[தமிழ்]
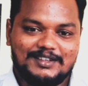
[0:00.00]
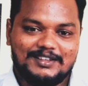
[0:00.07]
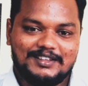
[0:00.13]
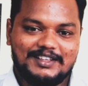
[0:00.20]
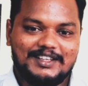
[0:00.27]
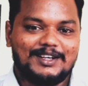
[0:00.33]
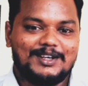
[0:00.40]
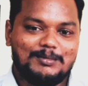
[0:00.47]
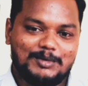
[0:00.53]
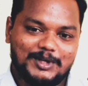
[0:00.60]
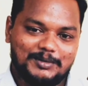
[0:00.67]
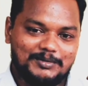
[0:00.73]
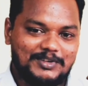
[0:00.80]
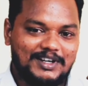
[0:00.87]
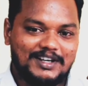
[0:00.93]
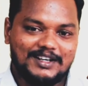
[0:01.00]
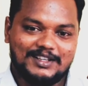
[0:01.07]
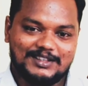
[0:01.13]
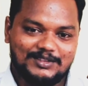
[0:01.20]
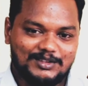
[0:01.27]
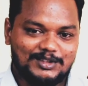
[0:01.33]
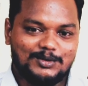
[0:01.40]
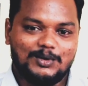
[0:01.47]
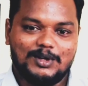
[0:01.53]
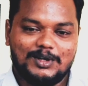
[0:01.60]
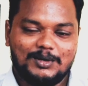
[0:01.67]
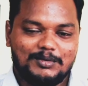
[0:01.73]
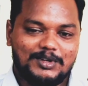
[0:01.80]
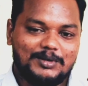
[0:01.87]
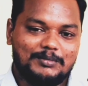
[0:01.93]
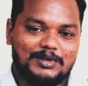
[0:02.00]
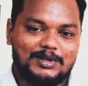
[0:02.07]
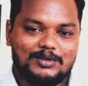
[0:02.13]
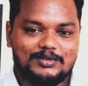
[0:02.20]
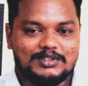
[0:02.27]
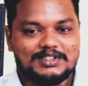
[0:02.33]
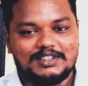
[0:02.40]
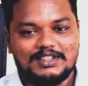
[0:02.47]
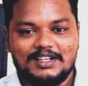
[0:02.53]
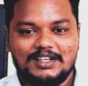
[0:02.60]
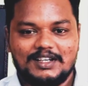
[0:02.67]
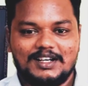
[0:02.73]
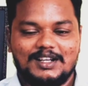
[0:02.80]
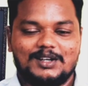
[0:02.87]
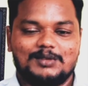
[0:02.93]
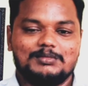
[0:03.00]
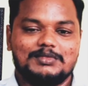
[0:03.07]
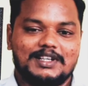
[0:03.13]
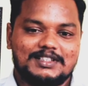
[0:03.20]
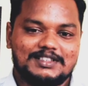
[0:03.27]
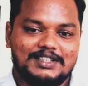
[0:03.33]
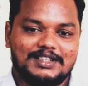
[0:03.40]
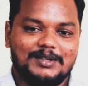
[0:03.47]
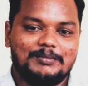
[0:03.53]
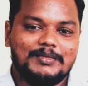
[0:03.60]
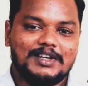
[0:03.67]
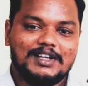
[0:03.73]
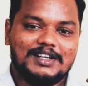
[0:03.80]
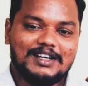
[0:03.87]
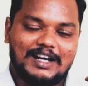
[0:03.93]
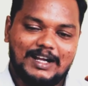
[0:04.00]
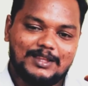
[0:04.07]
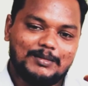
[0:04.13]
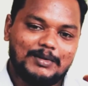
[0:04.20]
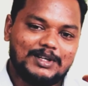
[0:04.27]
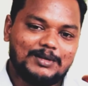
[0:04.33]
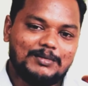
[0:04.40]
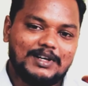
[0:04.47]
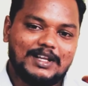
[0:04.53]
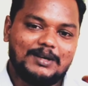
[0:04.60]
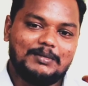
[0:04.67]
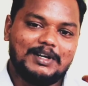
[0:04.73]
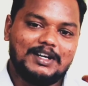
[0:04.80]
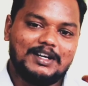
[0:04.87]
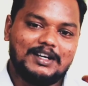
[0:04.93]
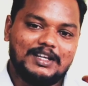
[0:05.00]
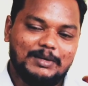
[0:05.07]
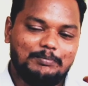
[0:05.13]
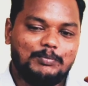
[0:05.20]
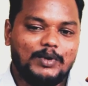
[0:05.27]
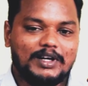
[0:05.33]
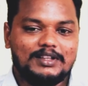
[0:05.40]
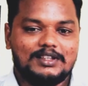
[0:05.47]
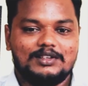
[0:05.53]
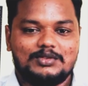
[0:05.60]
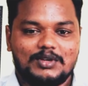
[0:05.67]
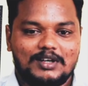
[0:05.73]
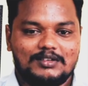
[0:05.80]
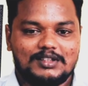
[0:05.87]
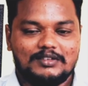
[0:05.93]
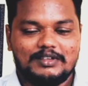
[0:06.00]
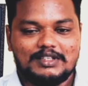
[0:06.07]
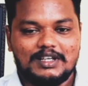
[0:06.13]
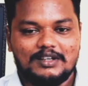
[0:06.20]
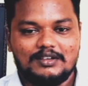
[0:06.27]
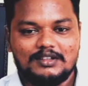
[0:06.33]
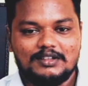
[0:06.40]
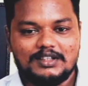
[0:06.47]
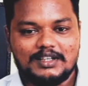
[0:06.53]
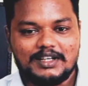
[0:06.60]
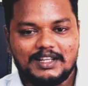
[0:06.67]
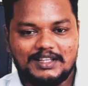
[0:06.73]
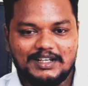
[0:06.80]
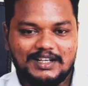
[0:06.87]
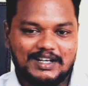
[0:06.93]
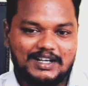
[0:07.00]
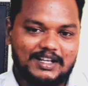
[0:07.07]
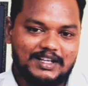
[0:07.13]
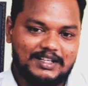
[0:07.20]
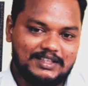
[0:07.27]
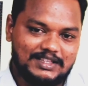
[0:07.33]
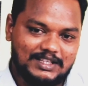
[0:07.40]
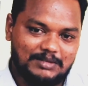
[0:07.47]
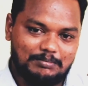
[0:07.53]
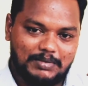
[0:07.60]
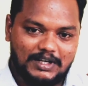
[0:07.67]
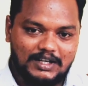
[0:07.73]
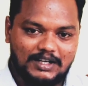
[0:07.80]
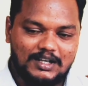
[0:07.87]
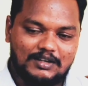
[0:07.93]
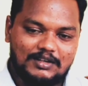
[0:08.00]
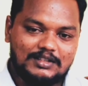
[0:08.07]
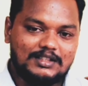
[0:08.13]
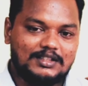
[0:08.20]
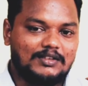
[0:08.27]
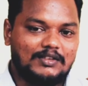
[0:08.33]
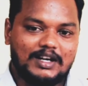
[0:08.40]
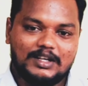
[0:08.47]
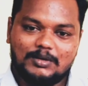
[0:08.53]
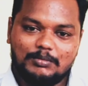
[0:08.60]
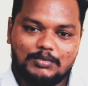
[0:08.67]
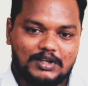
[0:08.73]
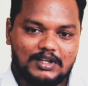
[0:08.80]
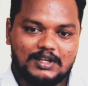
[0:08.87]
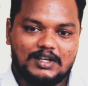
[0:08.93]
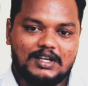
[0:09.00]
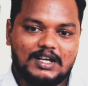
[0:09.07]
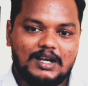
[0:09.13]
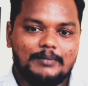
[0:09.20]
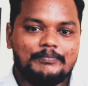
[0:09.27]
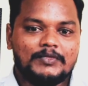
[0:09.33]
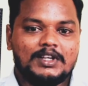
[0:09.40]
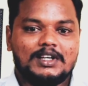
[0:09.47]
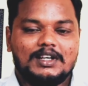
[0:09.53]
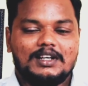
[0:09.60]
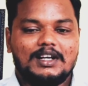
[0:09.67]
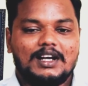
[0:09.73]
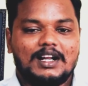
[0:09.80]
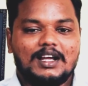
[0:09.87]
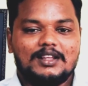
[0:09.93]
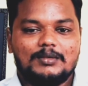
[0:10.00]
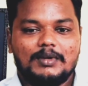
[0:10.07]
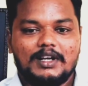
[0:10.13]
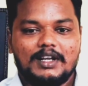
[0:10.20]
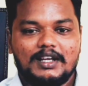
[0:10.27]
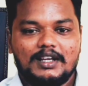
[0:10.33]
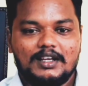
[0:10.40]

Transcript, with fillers: இயக்க முடியும் வாகனத்தை வந்து ஓட்ட முடியும்ன்ற ஒரு விஷயத்தை நீங்கள் எல்லோரும் தெரிஞ்சுக்கணும் அது மட்டும் இல்லாமல் இப்போ இந்த இஷ்யூவில் வந்து விஜய் வந்து கிட்டத்தட்ட ரெண்டாயிரத்தி பன்னெண்டில் வந்து இந்த வழக்கு போட்டிருக்காங்க என்னன்னா இது மாதிரி